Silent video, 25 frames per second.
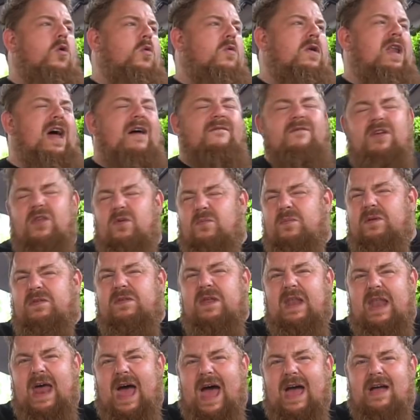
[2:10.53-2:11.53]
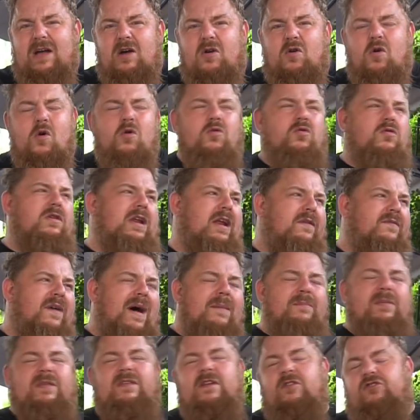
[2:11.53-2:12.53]
Und da haben wir so ein bisschen nachgeguckt und das
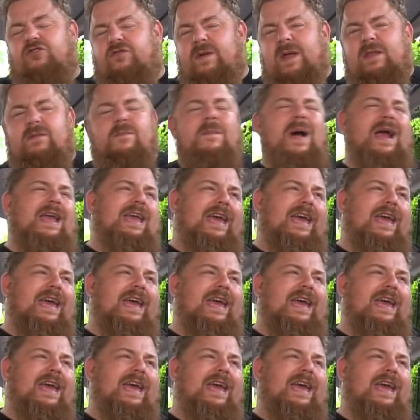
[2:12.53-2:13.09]
war ein bisschen schwierig. Man